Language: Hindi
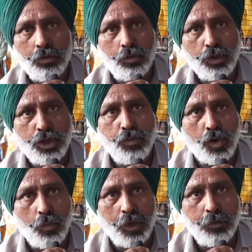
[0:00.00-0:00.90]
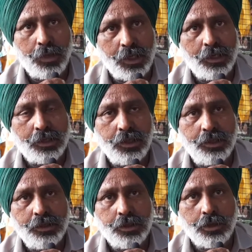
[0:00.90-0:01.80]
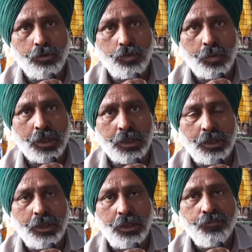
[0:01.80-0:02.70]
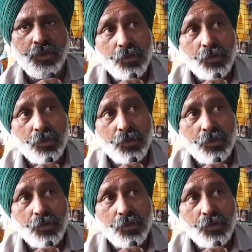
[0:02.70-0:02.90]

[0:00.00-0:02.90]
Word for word: उनकी मनोपली बनाने के लिए ये कानून बन रहे हैं